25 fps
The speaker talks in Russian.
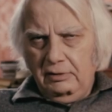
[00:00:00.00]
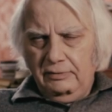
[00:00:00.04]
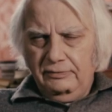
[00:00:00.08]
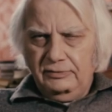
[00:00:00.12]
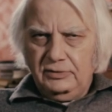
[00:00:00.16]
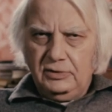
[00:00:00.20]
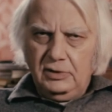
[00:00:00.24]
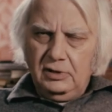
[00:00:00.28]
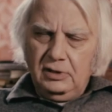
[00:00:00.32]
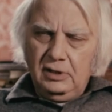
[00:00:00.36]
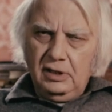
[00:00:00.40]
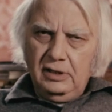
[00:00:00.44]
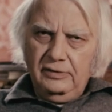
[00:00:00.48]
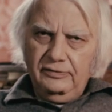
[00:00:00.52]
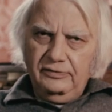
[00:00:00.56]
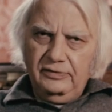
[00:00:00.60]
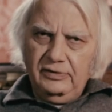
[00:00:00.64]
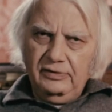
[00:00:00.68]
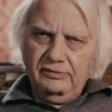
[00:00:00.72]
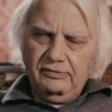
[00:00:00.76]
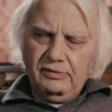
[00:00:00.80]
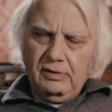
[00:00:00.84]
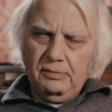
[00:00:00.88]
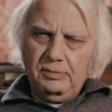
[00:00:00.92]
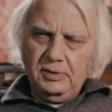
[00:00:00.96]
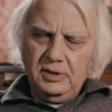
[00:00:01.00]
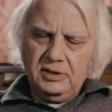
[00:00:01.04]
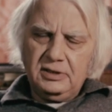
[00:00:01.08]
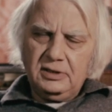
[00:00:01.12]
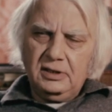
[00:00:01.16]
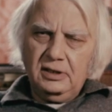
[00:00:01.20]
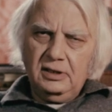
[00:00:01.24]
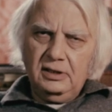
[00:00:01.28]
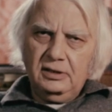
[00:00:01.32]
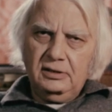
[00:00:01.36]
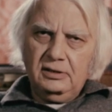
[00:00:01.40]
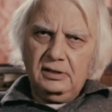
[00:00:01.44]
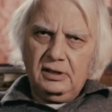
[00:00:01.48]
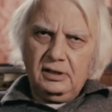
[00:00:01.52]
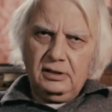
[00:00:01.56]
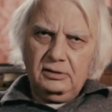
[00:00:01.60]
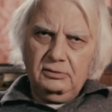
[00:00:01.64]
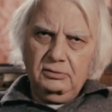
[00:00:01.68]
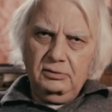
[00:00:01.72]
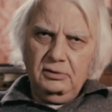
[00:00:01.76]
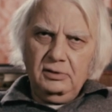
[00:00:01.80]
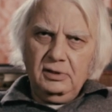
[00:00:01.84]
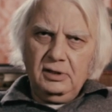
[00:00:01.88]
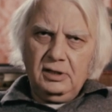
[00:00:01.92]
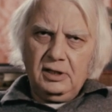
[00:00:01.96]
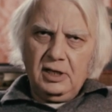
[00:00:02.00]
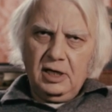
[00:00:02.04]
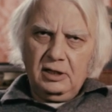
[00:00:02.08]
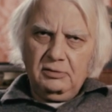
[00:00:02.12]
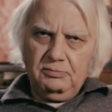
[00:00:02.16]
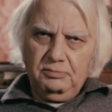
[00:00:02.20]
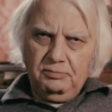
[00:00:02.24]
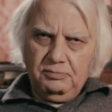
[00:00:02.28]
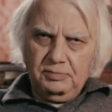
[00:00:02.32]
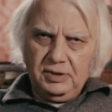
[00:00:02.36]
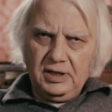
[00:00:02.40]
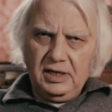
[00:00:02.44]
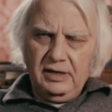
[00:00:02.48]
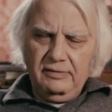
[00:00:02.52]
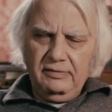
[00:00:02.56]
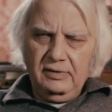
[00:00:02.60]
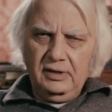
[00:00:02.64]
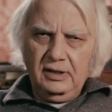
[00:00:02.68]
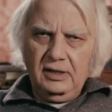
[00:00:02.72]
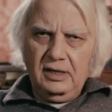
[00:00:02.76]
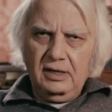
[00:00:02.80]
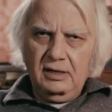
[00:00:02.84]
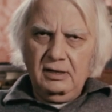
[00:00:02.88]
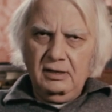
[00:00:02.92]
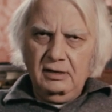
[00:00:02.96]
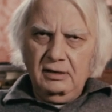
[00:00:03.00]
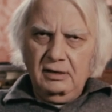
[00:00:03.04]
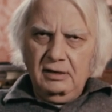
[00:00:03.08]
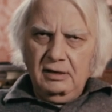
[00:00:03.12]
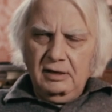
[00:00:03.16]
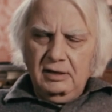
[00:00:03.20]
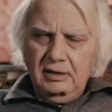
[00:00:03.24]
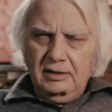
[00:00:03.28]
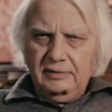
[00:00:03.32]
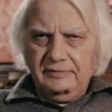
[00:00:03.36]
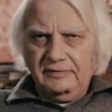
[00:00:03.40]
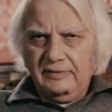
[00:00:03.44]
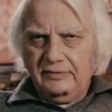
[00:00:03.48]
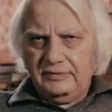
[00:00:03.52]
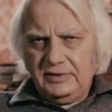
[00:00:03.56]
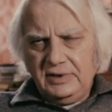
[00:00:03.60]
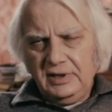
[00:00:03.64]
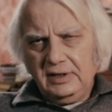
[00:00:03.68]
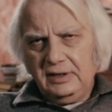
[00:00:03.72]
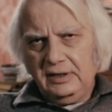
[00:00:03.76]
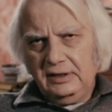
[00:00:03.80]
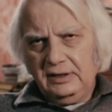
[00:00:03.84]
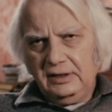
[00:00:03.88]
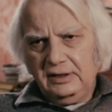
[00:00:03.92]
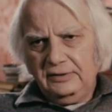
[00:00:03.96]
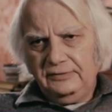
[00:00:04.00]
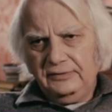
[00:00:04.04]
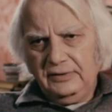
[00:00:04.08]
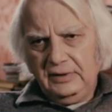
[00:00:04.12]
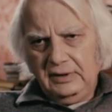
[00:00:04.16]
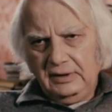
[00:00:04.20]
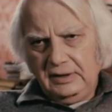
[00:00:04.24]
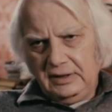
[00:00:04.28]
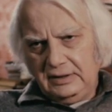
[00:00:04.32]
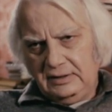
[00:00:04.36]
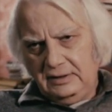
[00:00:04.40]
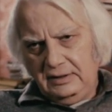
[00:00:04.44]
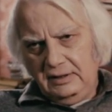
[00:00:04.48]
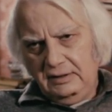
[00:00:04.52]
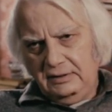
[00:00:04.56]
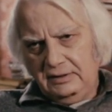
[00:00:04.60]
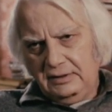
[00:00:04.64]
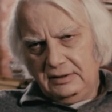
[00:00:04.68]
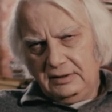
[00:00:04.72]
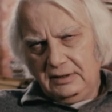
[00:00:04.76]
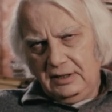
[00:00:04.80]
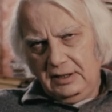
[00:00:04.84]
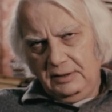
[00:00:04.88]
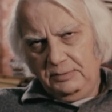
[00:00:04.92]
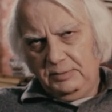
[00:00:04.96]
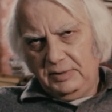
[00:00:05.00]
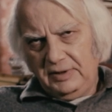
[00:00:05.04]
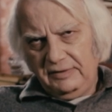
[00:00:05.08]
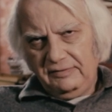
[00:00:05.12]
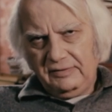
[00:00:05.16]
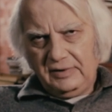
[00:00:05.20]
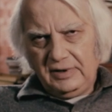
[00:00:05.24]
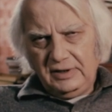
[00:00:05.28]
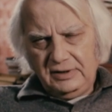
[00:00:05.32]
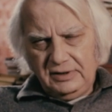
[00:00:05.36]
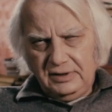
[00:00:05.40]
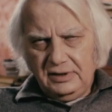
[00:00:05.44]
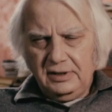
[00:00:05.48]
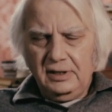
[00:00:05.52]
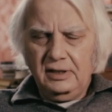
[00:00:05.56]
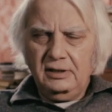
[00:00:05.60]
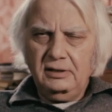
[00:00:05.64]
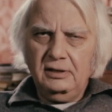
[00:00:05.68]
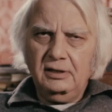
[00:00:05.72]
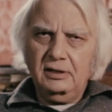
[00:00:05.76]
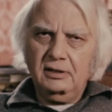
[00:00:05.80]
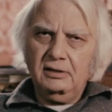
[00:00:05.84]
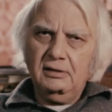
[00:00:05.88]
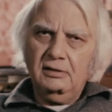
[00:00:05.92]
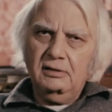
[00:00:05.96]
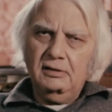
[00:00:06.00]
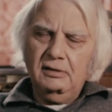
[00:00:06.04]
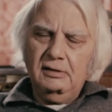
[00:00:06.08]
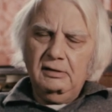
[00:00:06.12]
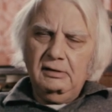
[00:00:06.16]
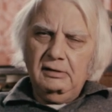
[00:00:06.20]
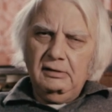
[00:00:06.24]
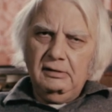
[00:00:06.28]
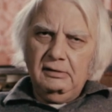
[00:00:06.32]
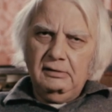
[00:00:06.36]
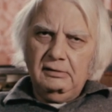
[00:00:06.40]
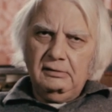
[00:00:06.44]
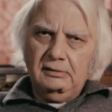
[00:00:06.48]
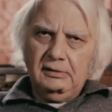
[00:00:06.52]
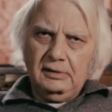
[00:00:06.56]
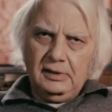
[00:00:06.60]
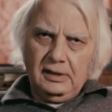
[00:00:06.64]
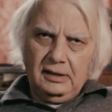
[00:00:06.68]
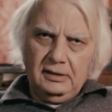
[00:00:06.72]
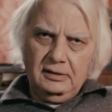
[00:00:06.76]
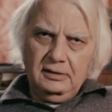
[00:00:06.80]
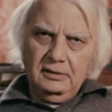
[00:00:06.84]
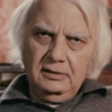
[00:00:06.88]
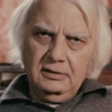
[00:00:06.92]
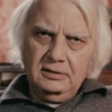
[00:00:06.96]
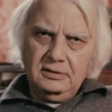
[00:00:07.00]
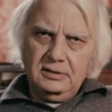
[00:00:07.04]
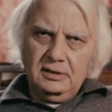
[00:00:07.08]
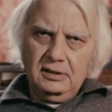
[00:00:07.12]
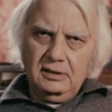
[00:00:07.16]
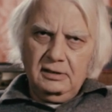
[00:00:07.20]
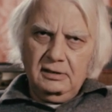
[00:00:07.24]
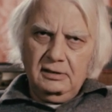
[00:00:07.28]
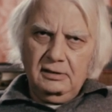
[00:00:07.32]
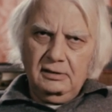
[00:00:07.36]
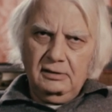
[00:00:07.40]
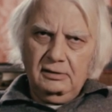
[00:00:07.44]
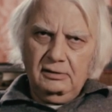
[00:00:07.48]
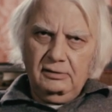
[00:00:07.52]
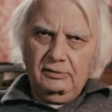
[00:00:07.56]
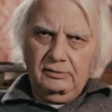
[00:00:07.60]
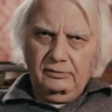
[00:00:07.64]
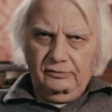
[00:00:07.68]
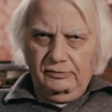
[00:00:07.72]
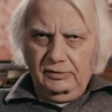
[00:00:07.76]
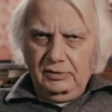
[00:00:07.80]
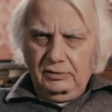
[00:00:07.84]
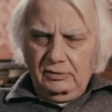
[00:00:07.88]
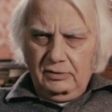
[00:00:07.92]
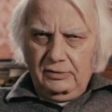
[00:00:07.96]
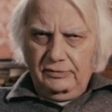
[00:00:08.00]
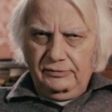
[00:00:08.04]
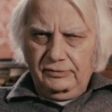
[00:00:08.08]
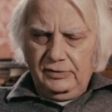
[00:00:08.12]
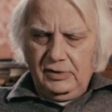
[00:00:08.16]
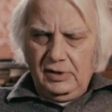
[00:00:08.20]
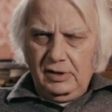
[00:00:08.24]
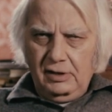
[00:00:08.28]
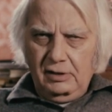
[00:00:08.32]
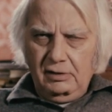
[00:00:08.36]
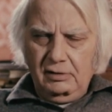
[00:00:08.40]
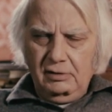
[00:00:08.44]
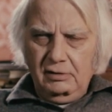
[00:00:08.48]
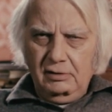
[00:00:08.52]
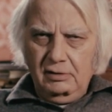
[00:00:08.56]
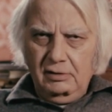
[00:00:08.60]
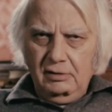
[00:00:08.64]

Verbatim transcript: Все-таки в европейской литературе, как правило, во всех этих фантастических превращениях находился виновный.